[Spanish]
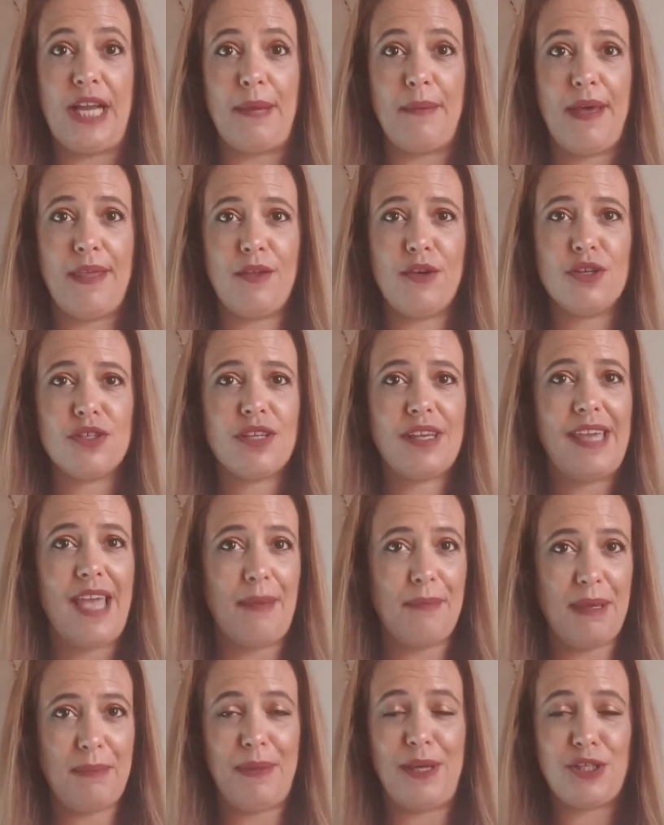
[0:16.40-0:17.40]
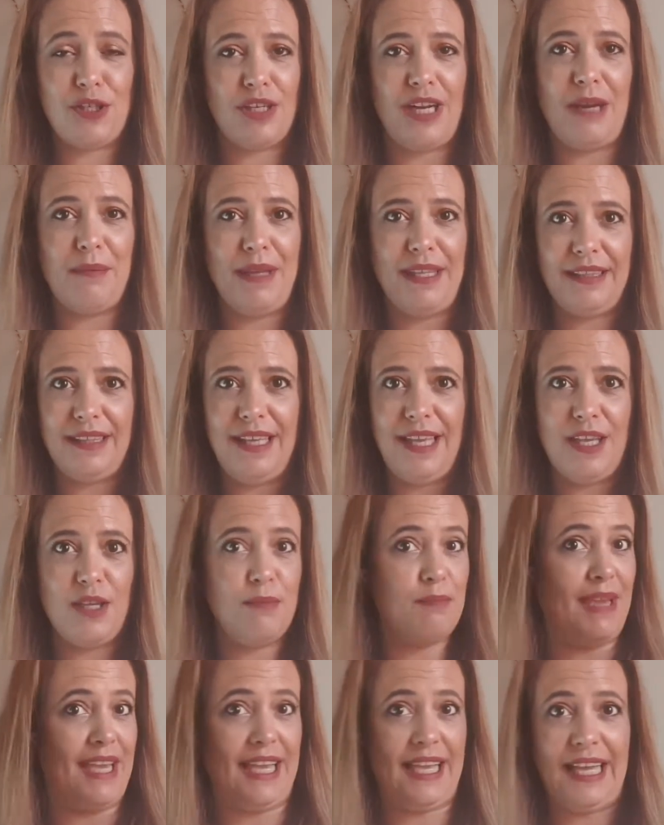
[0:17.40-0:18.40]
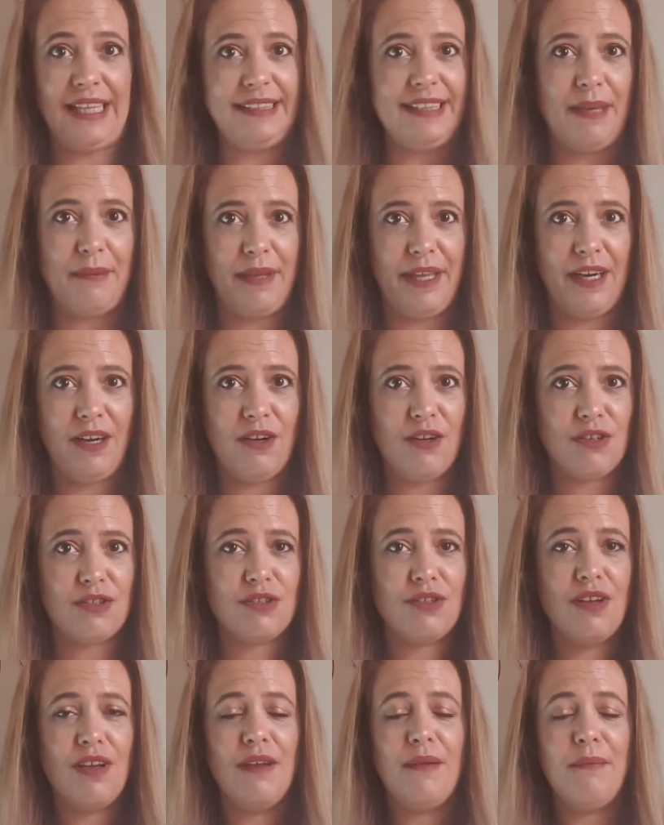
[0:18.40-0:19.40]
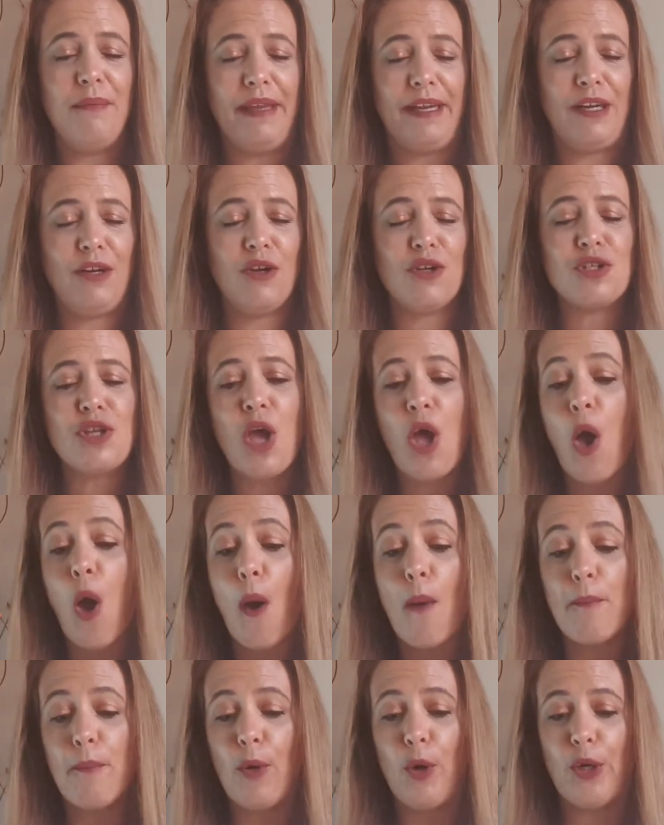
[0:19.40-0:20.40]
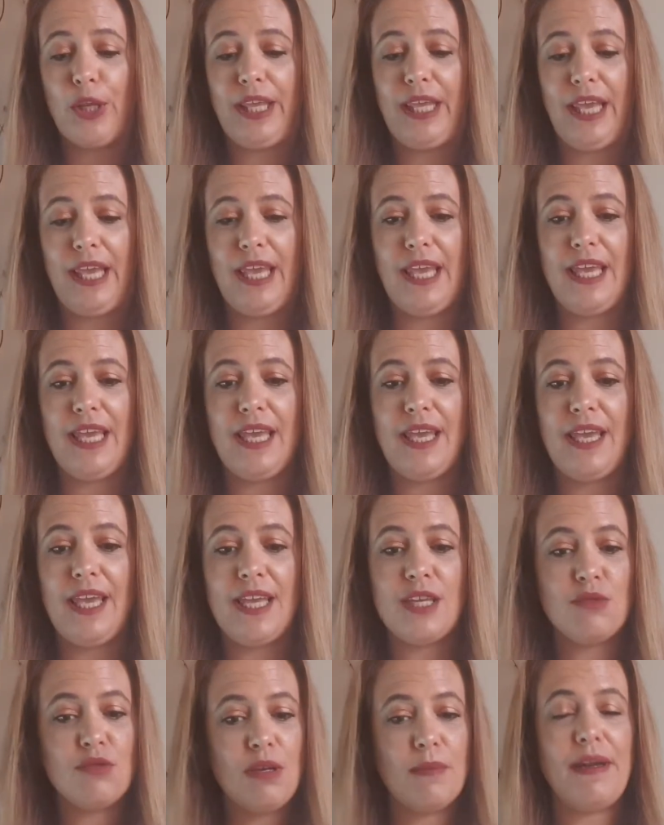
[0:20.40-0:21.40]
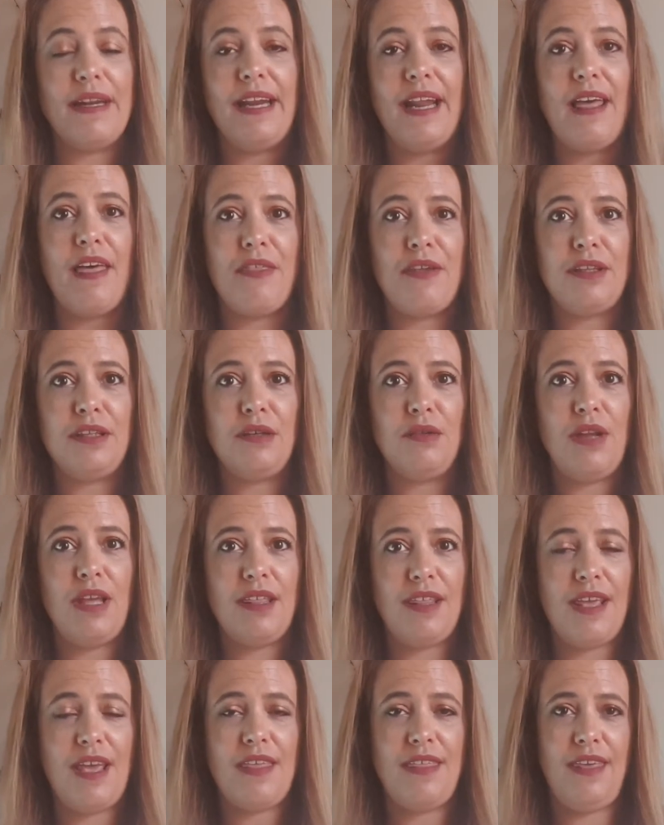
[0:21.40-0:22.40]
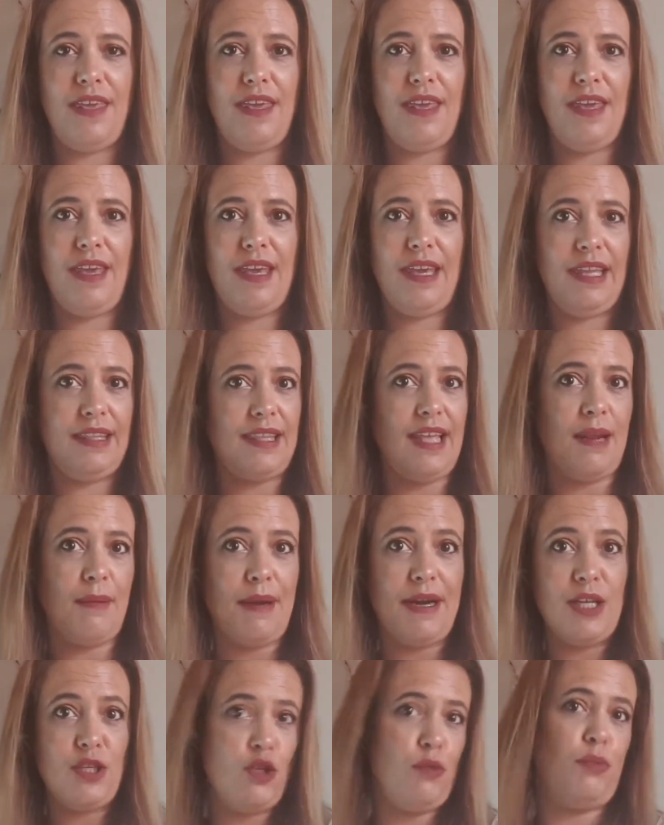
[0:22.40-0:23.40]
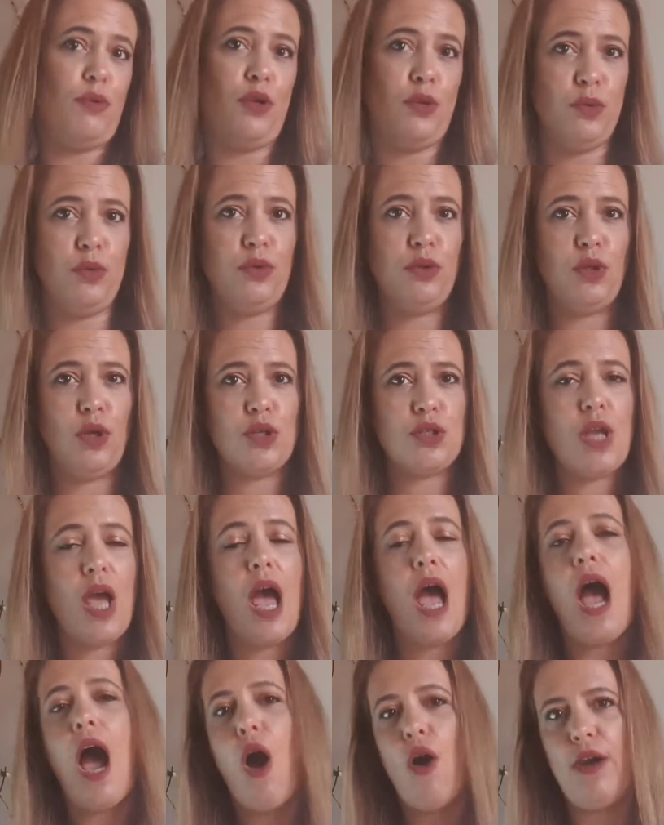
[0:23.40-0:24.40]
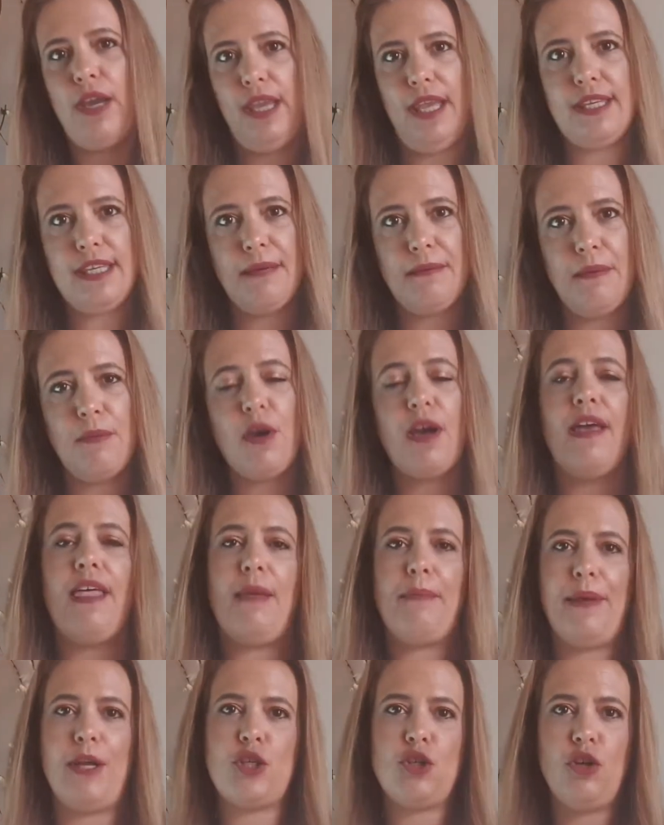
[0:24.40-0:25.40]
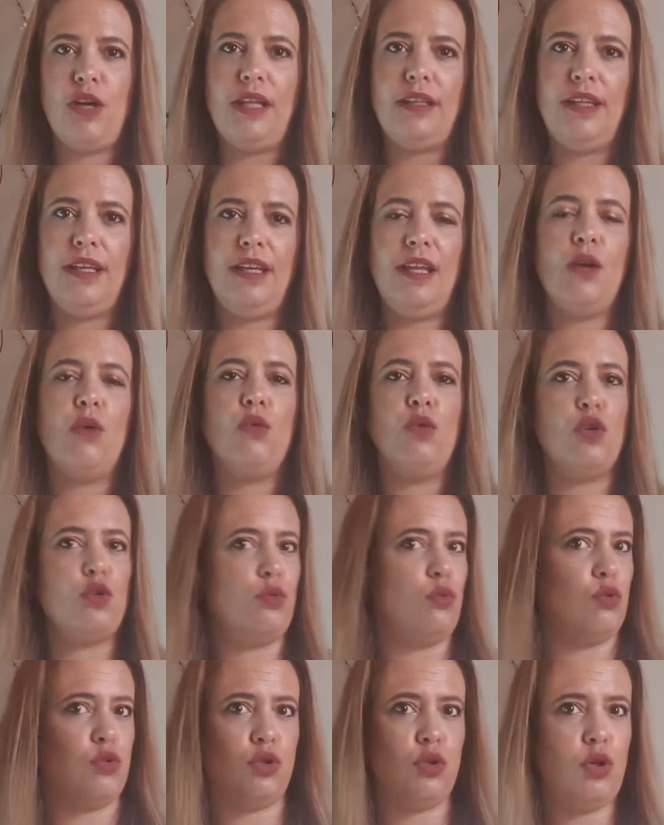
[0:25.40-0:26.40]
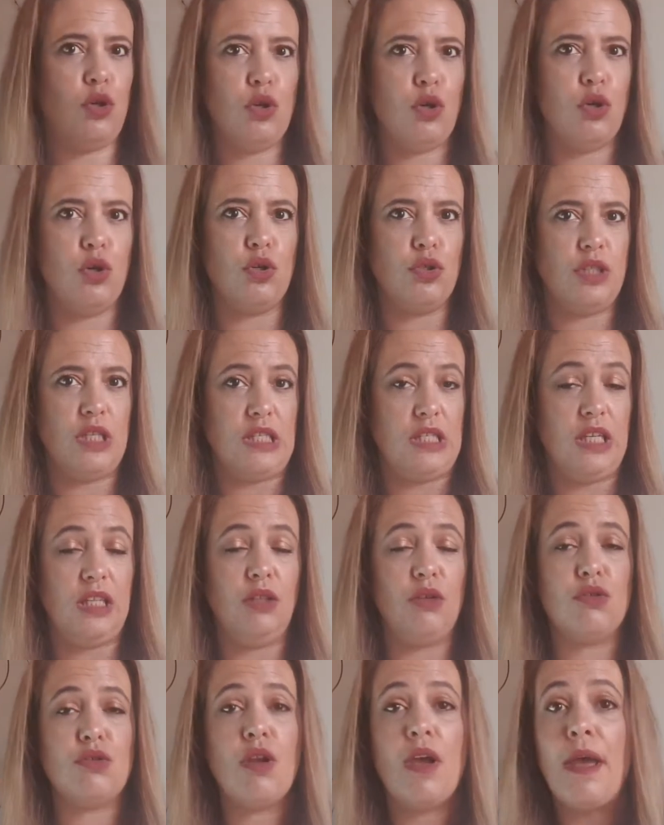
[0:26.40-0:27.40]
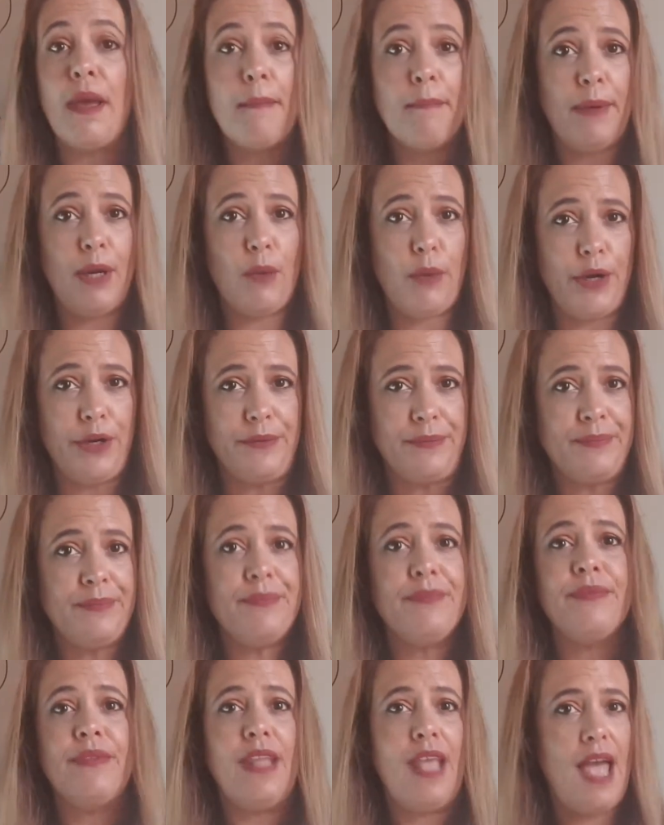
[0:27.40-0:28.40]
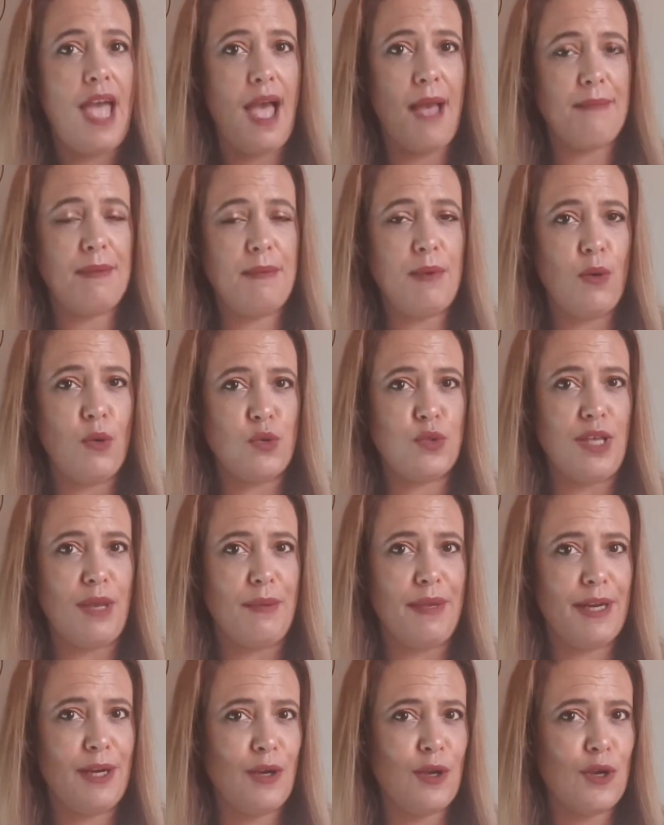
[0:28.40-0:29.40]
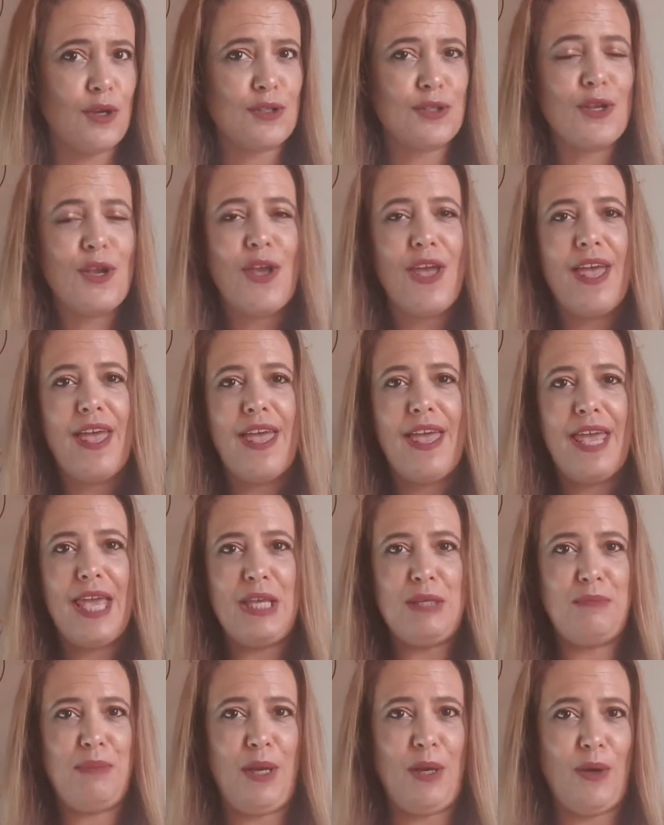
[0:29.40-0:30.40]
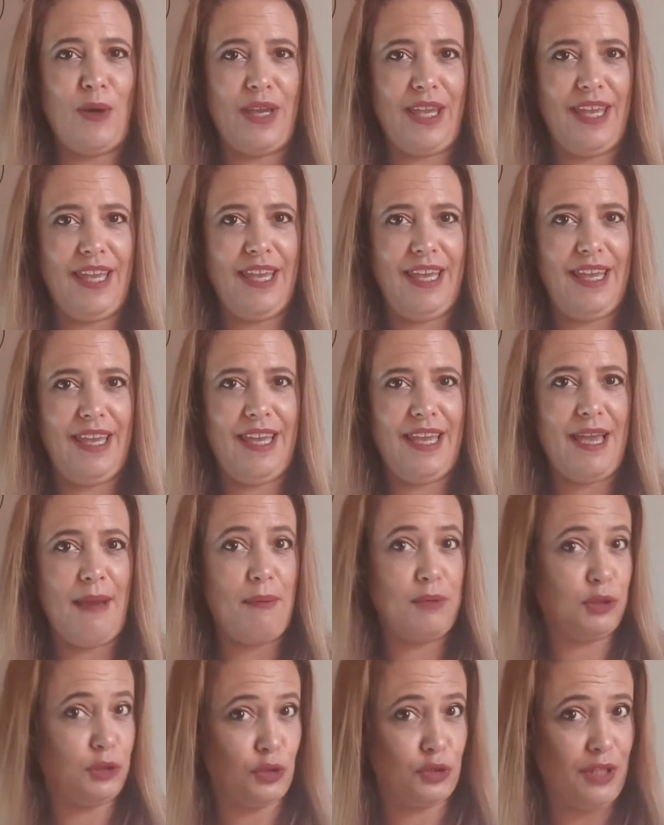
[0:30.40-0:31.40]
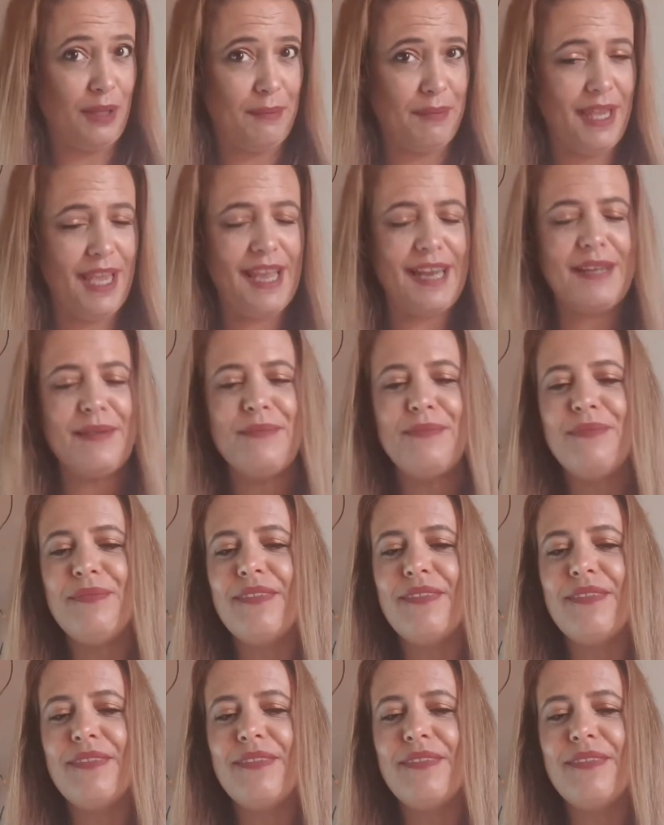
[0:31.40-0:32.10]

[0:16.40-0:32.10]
acabados que a mí personalmente me encanta verlos, verlos porque es una manera de hacerte una idea de qué tal van esos productos, aunque ya sabemos que cada persona tiene unos gustos distintos. Pero bueno, a mí me gusta verlos, espero que a vosotros también